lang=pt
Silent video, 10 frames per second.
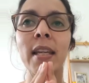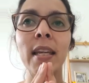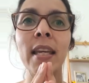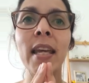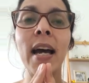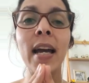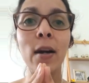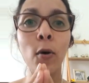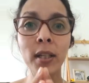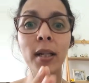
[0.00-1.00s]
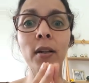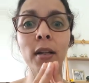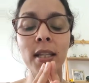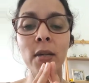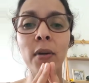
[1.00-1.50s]
e outra
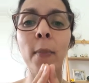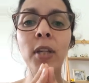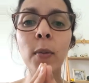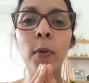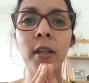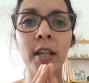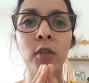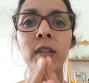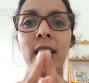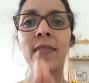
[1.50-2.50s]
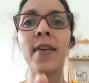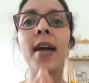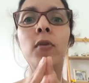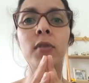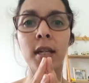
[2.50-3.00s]
questão que é muito importante você
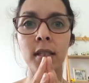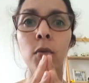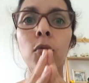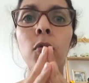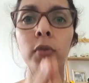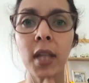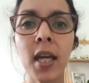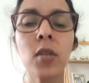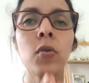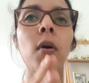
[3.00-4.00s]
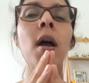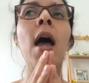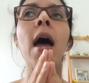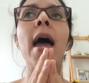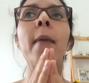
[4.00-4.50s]
levar em consideração o contexto
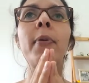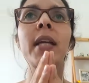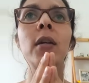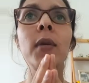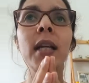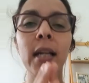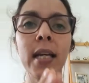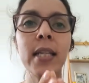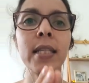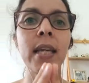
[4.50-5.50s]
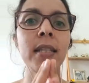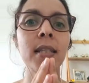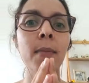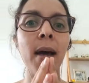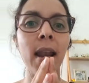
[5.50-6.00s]
é porque no inglês
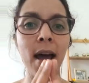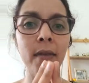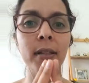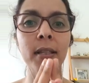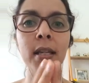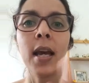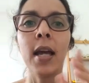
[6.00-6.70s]
existem palavras,